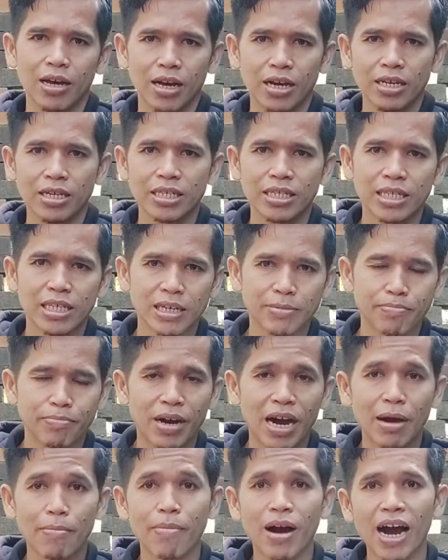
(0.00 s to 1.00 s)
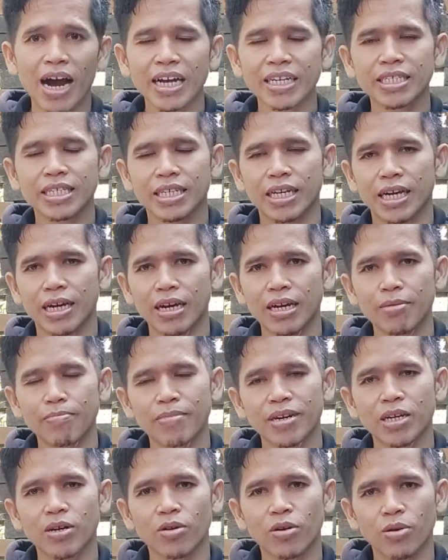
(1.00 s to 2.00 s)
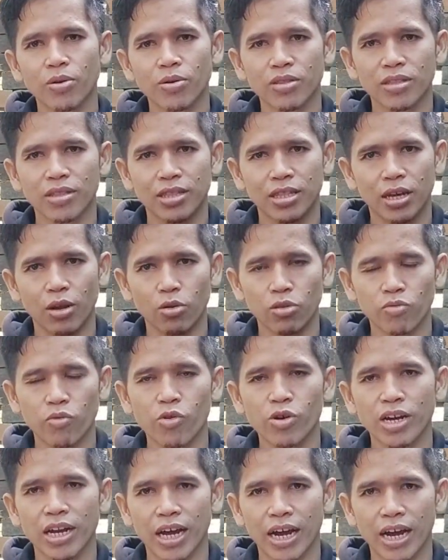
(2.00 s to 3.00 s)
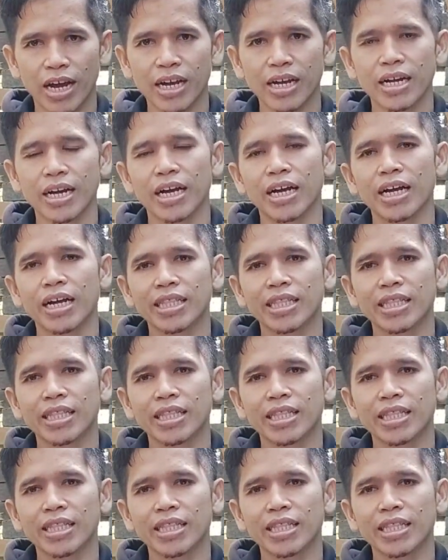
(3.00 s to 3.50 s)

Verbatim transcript: e, pengembangannya menurut Ruth Hodak